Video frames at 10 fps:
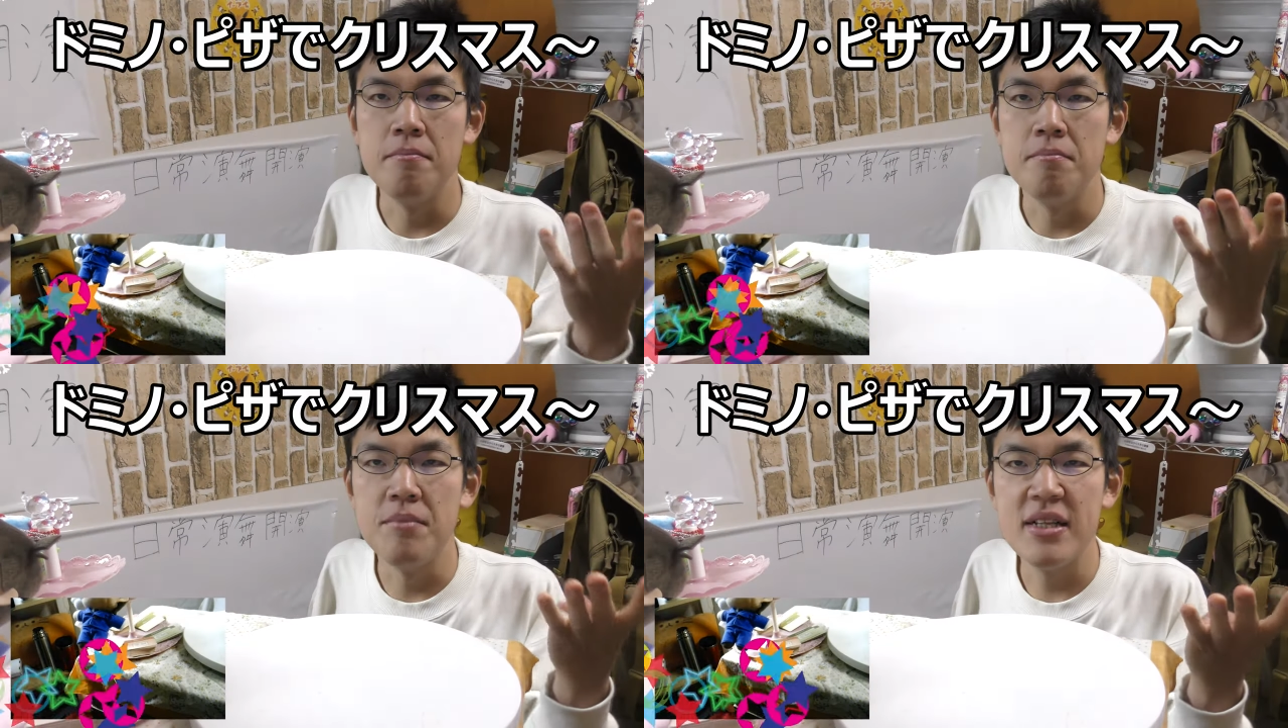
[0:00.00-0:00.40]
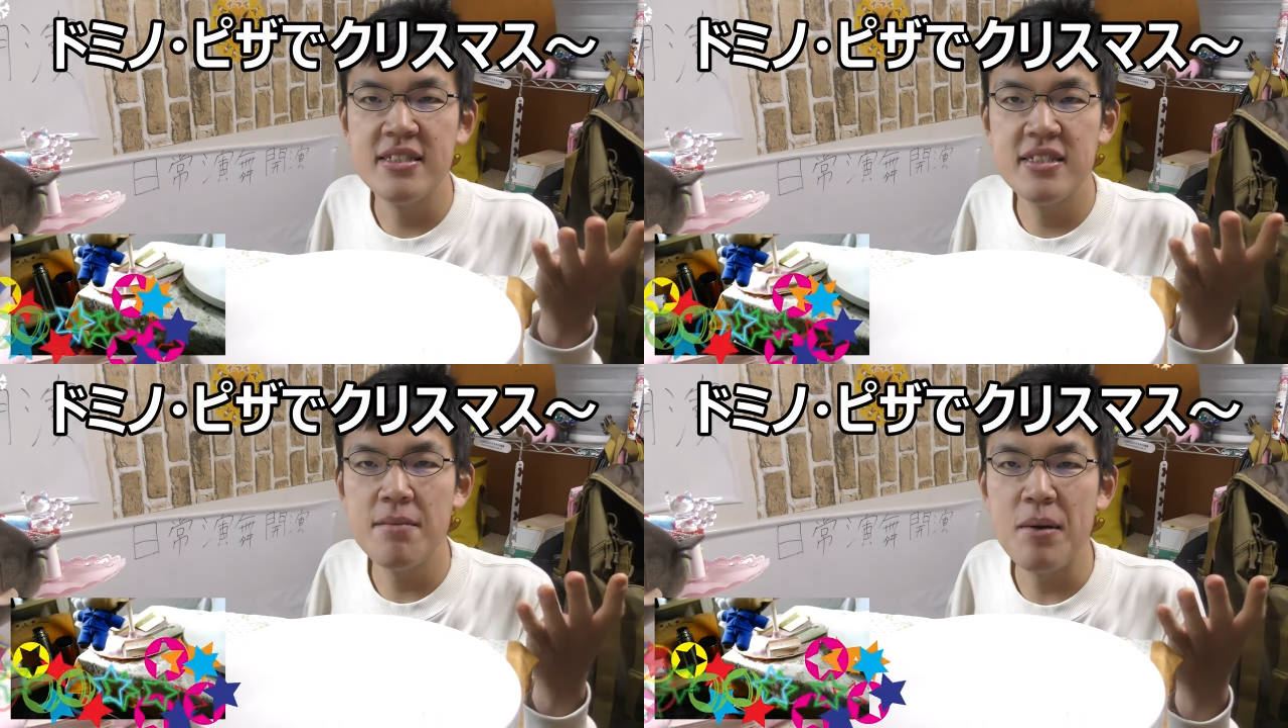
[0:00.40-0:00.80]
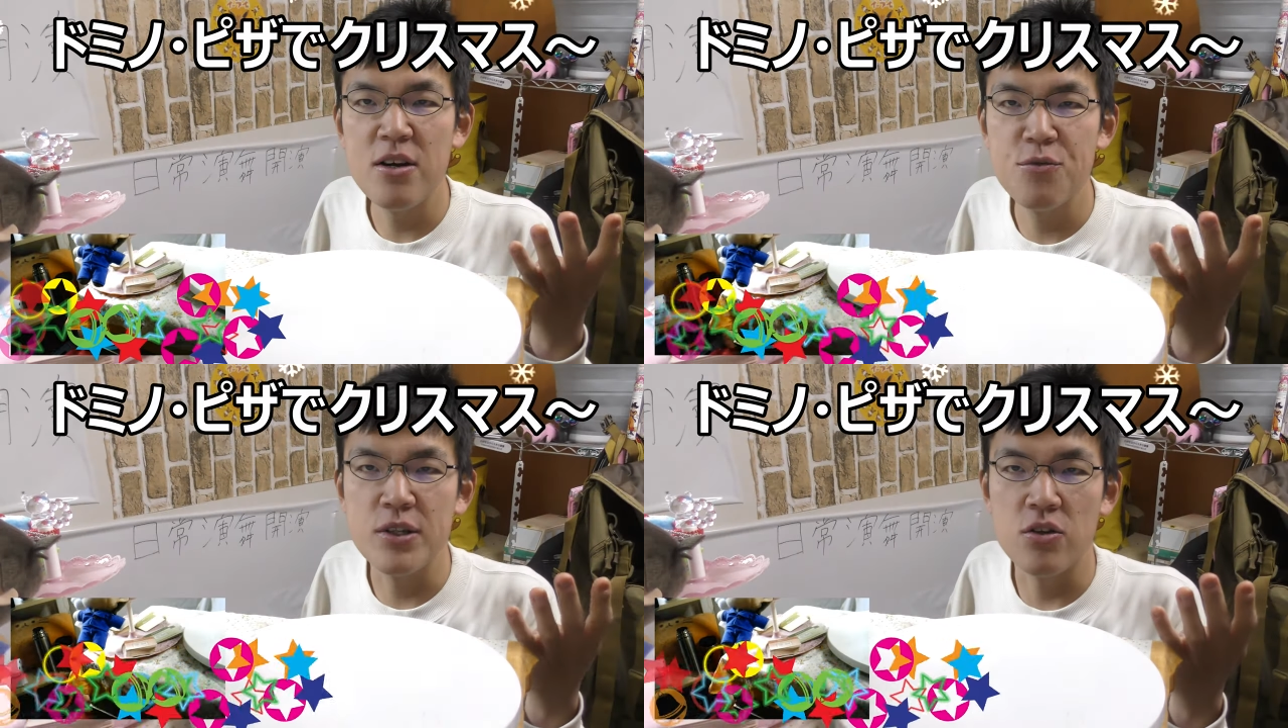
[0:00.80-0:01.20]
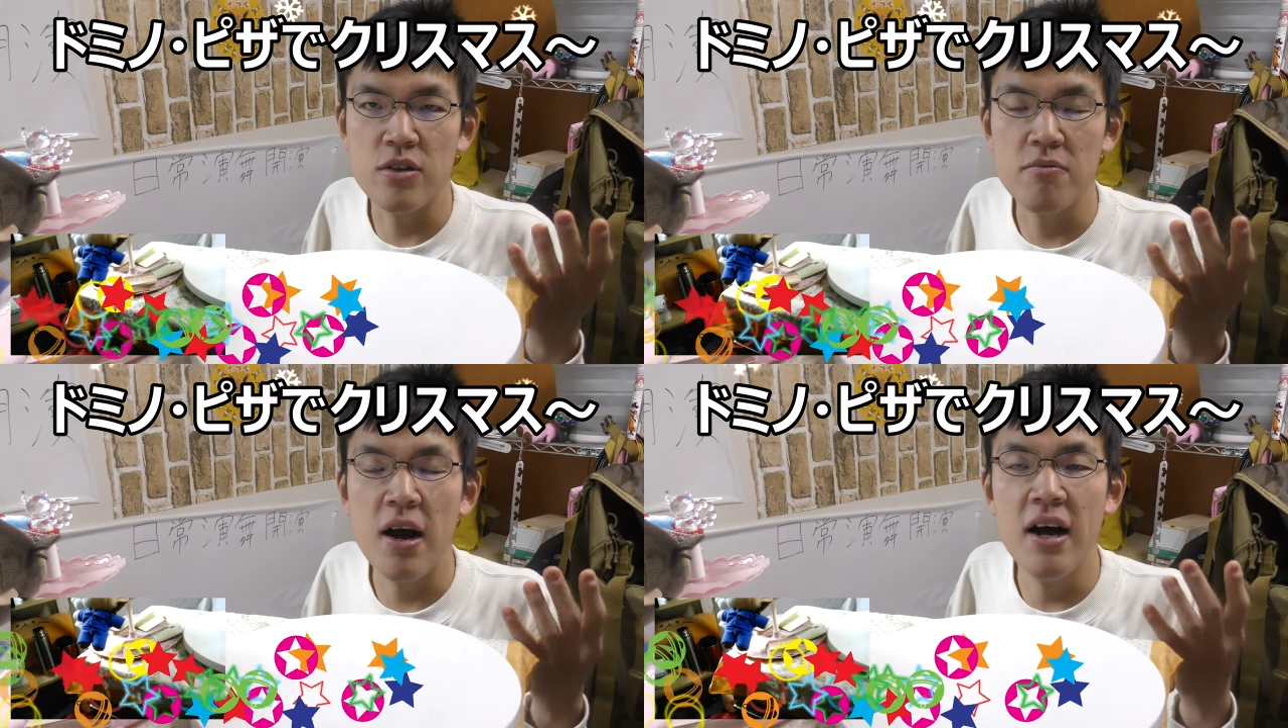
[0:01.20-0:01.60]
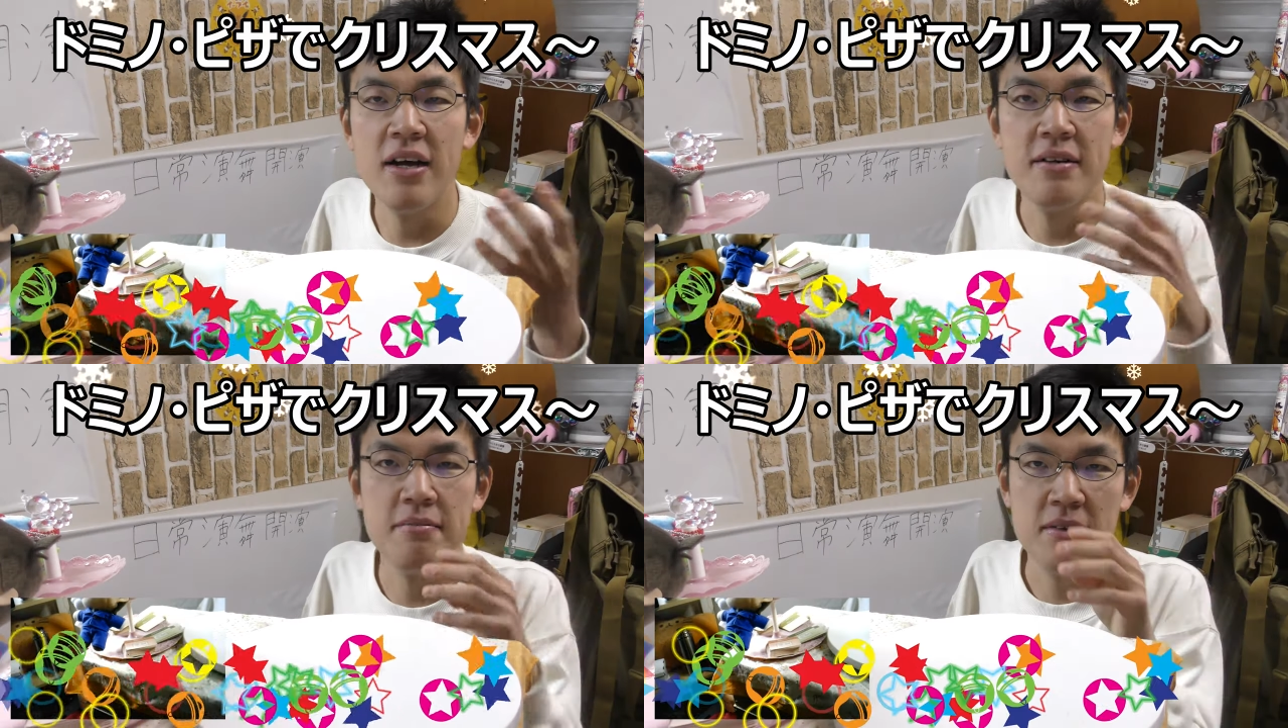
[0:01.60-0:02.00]
抹茶パルフェとは
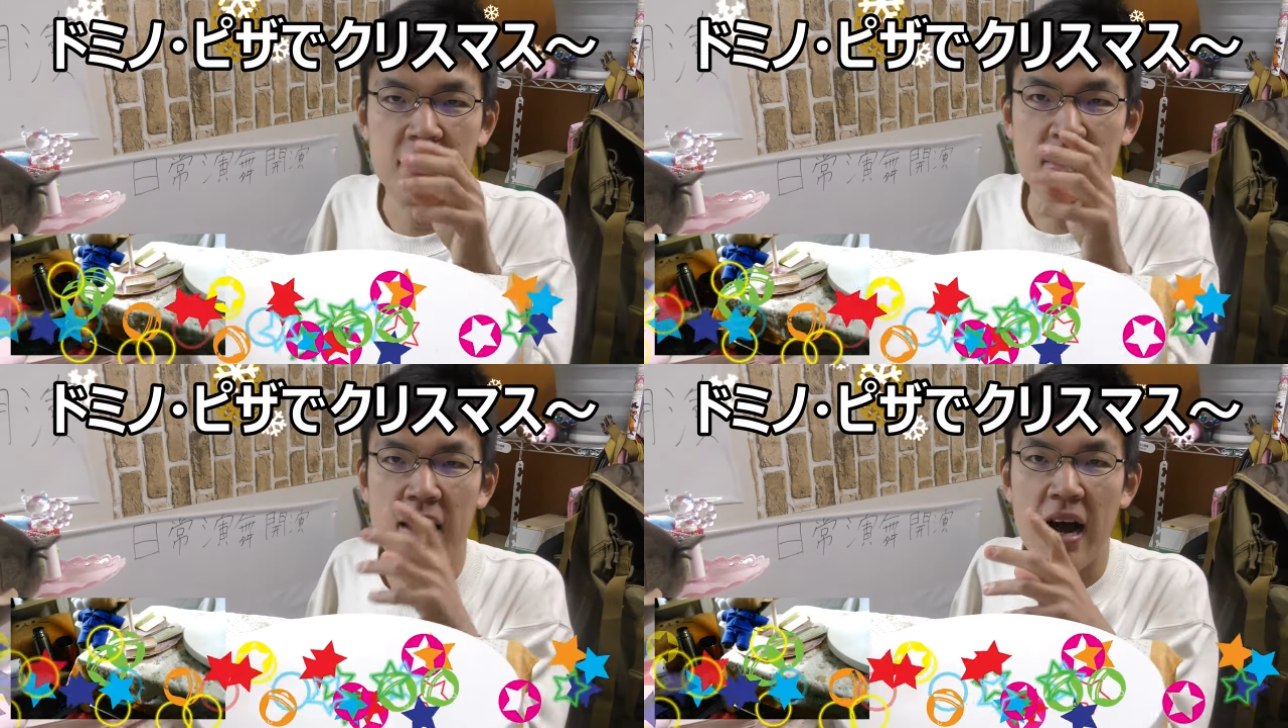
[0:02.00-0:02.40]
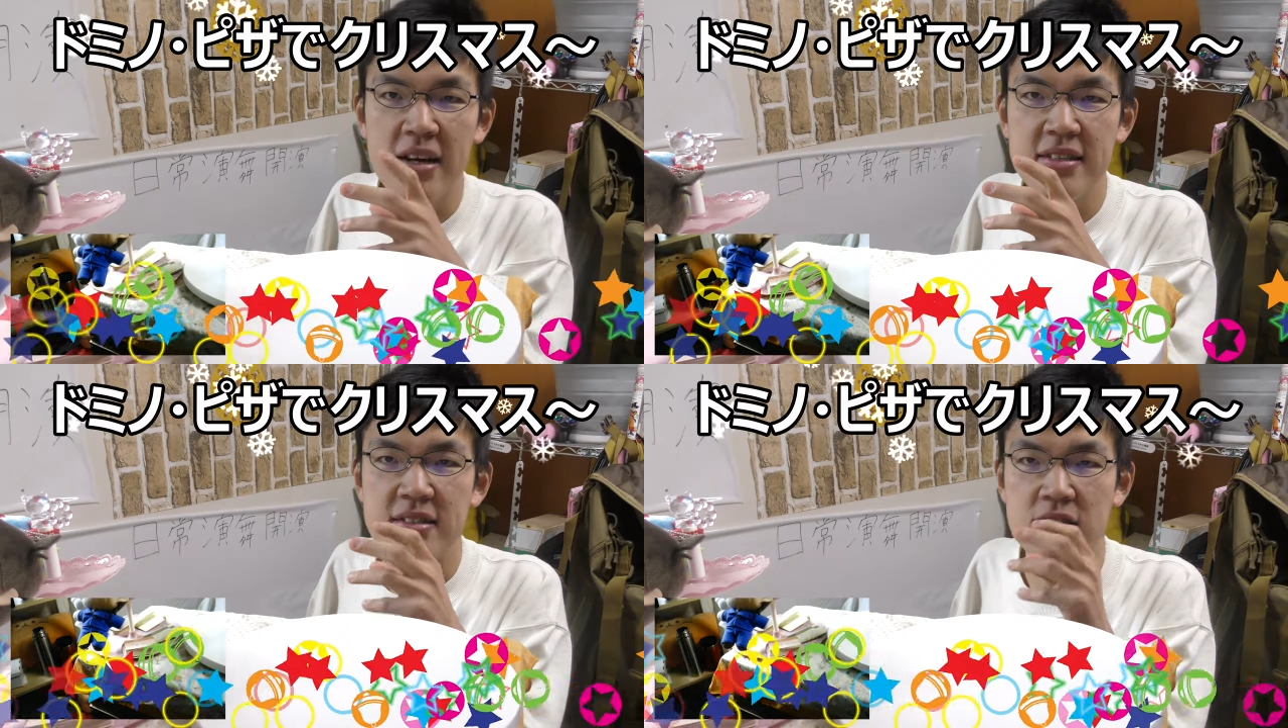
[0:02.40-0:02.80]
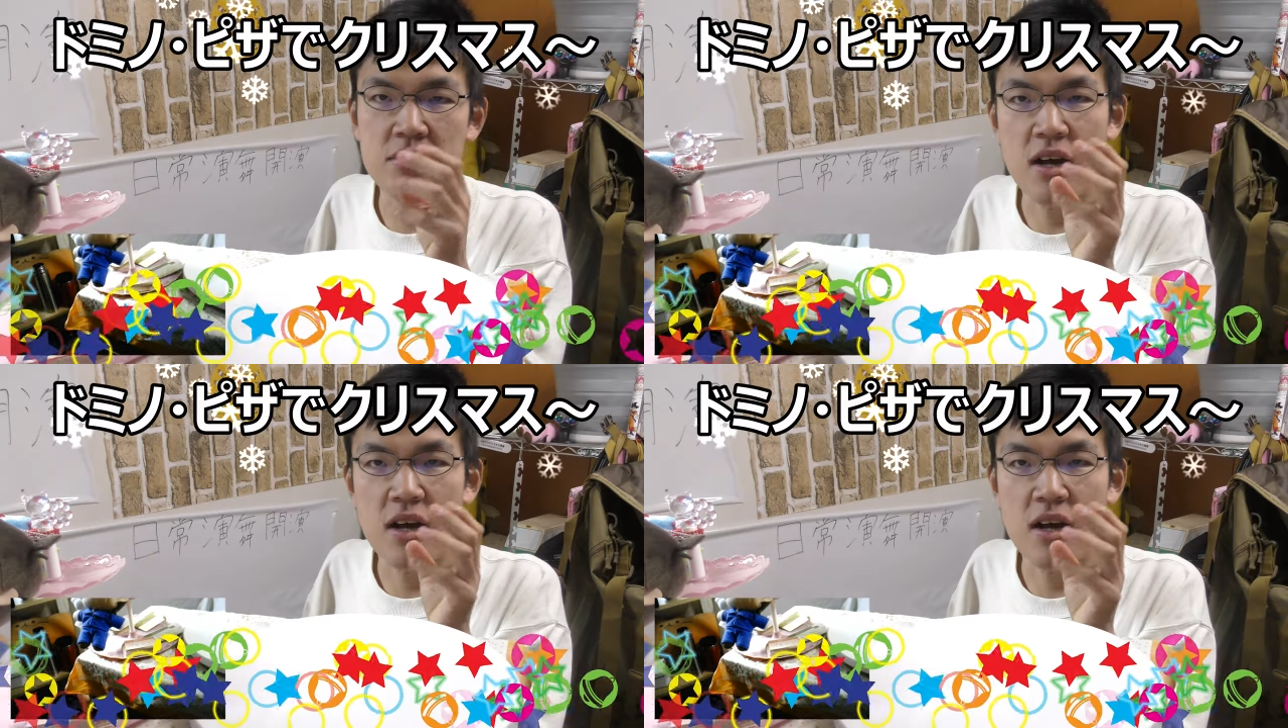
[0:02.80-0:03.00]
アイス